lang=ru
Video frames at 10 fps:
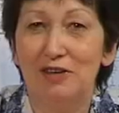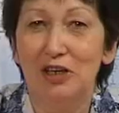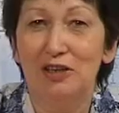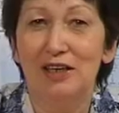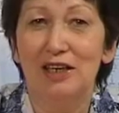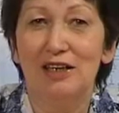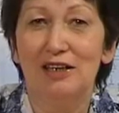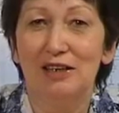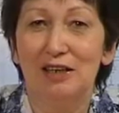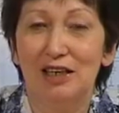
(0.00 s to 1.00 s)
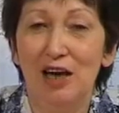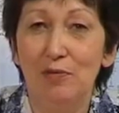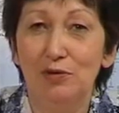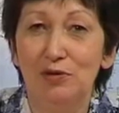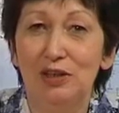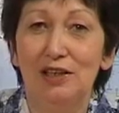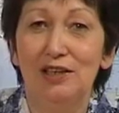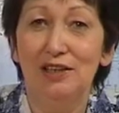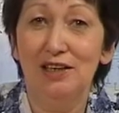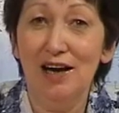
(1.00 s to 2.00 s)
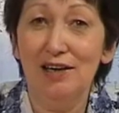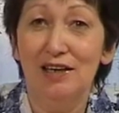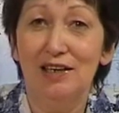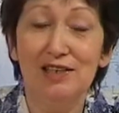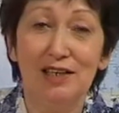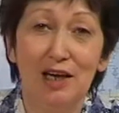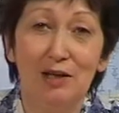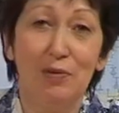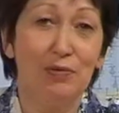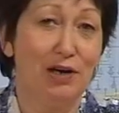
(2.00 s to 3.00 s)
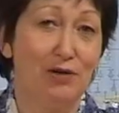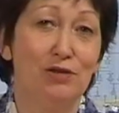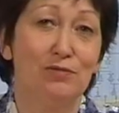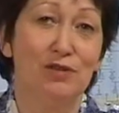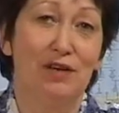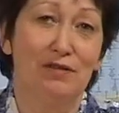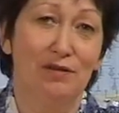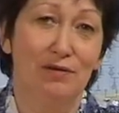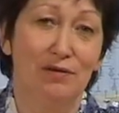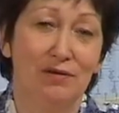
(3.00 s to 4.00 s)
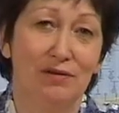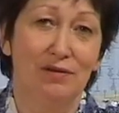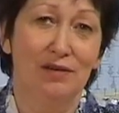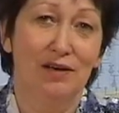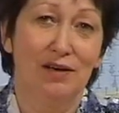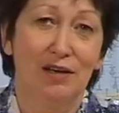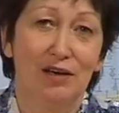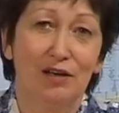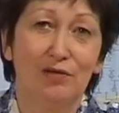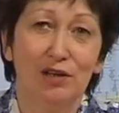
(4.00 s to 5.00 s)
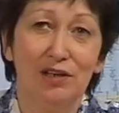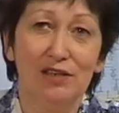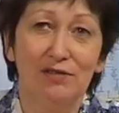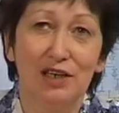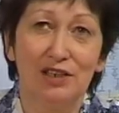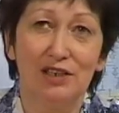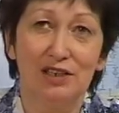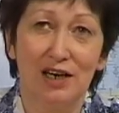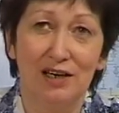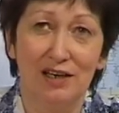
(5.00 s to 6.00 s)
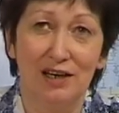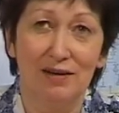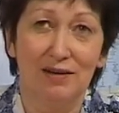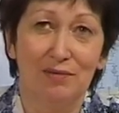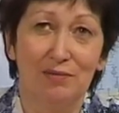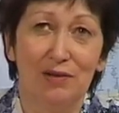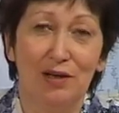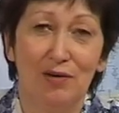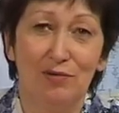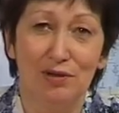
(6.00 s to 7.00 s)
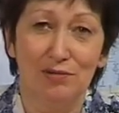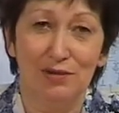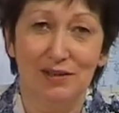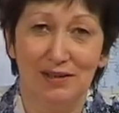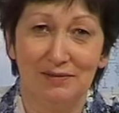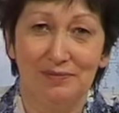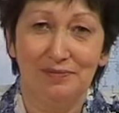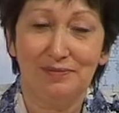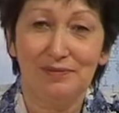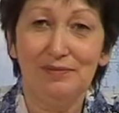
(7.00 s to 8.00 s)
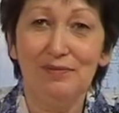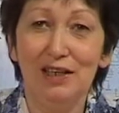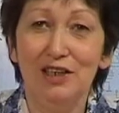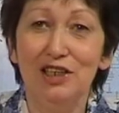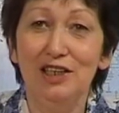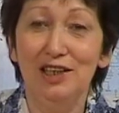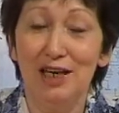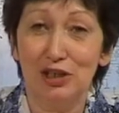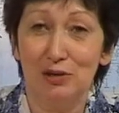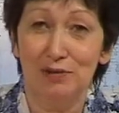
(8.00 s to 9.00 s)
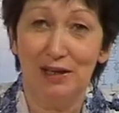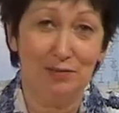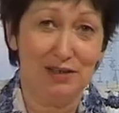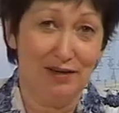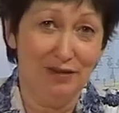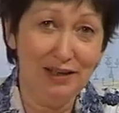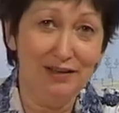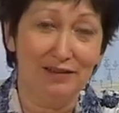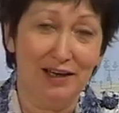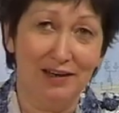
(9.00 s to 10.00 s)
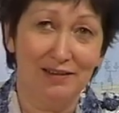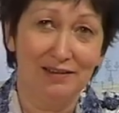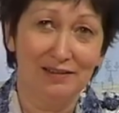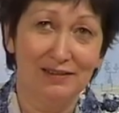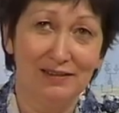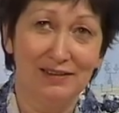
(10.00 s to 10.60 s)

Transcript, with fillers: как говорят, я буду делать так, если я тебе по-хорошему завидую. Так вот, если в нашей стране мы научимся жить так, чтобы нам завидовали,